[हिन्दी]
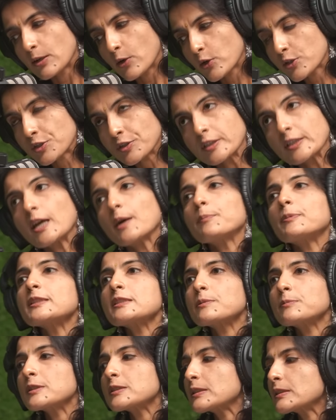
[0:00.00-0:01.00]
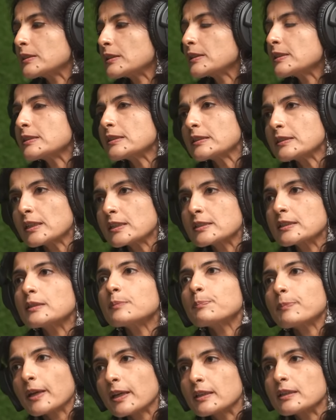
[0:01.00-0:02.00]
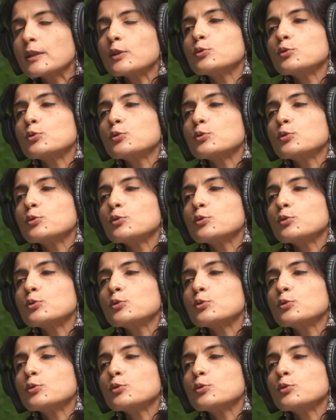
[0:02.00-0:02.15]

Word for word: और श्रीराम भी समझते थे कि सीता जी पहले